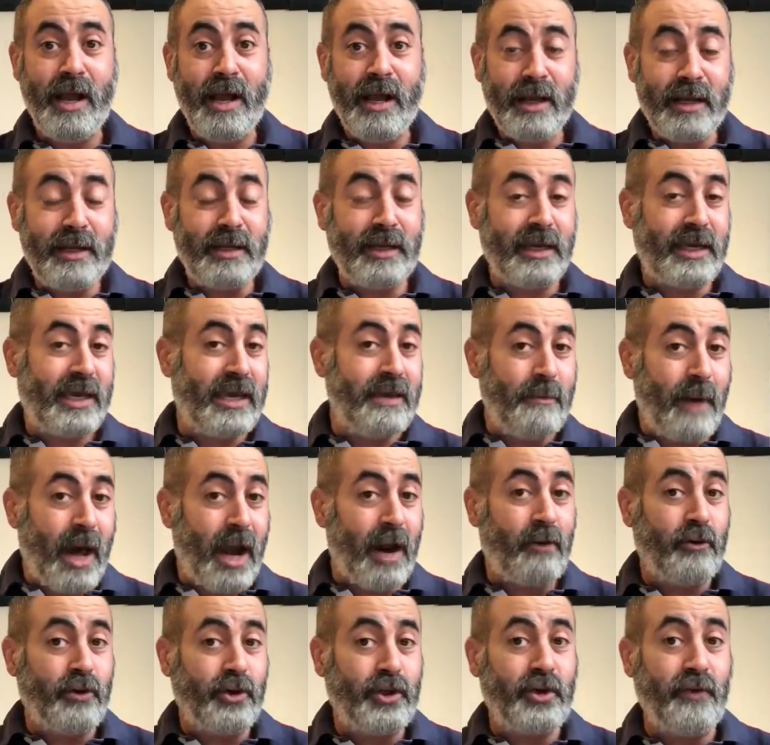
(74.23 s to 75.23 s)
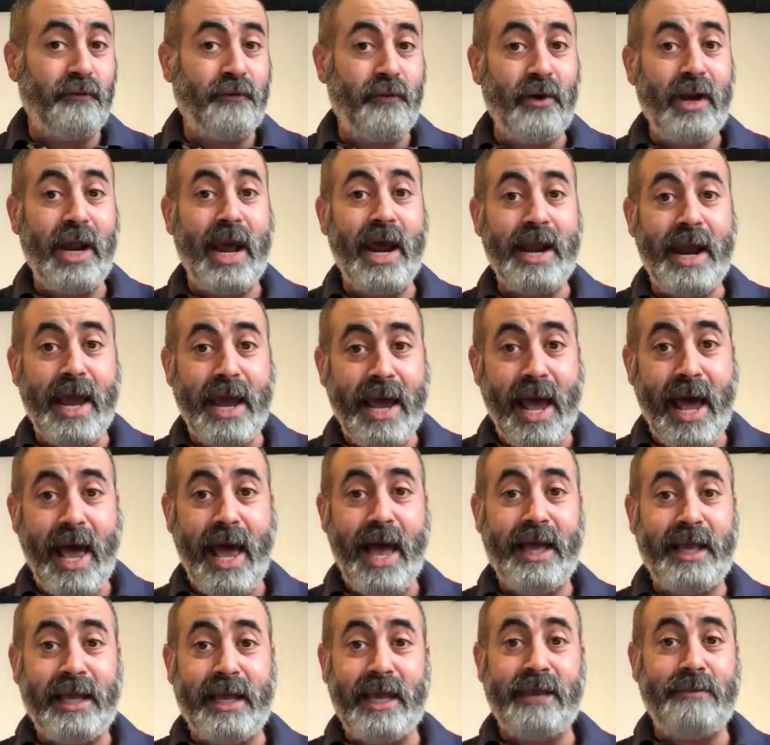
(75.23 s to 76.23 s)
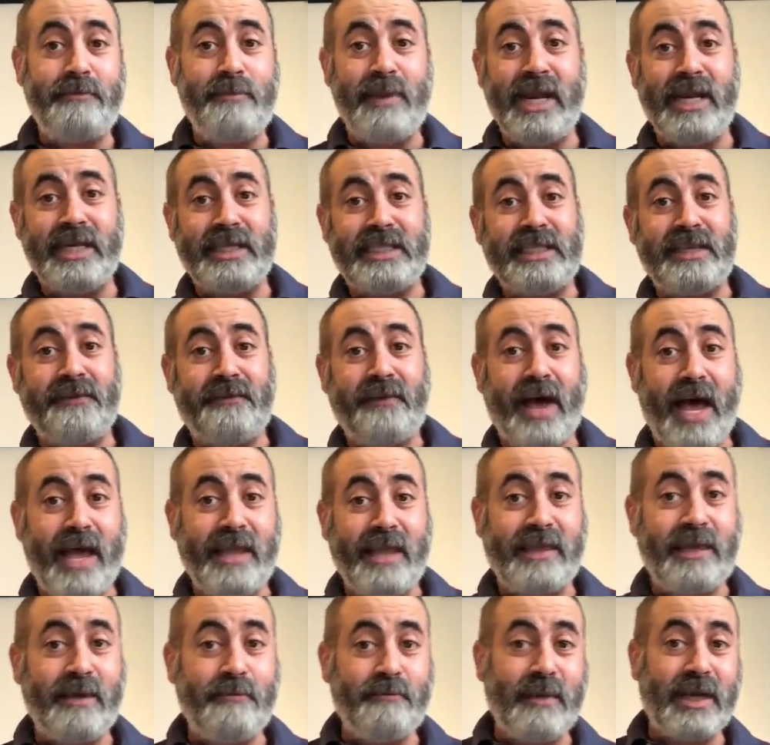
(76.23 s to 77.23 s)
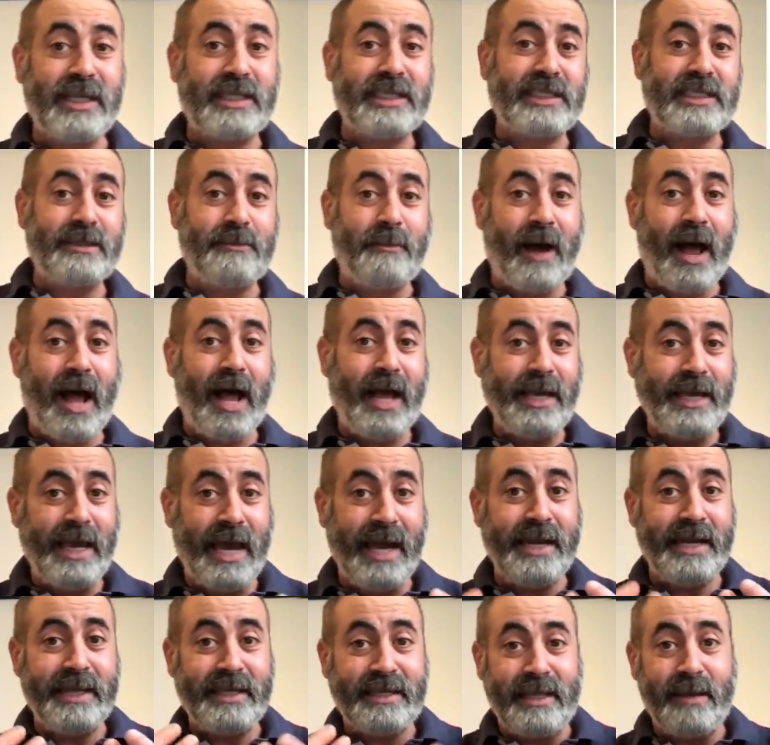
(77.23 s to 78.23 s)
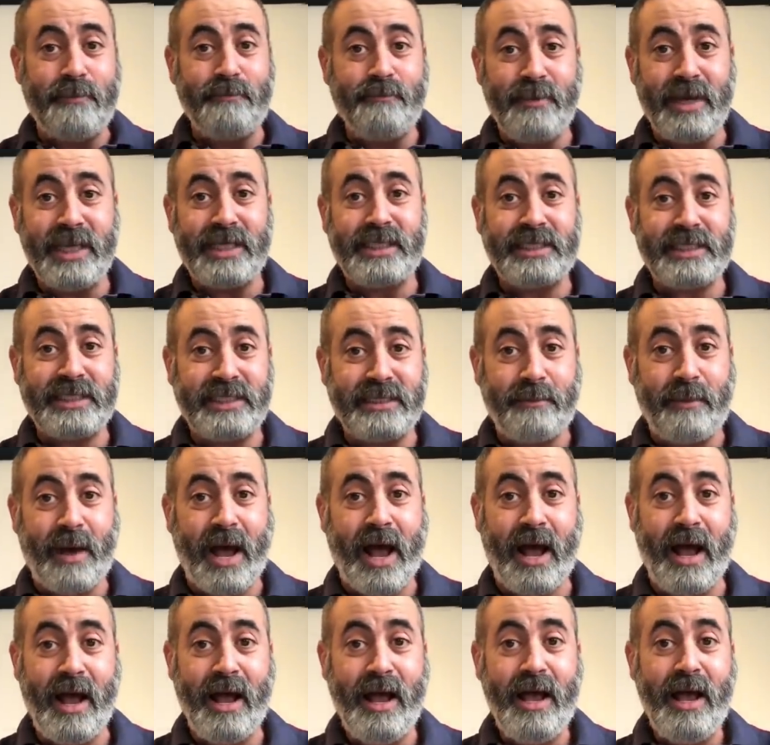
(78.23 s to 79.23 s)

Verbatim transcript: كما راكم تشوفوا لهنايا اكد باللي الصفقه تمت الصباح يعني تمت الصباح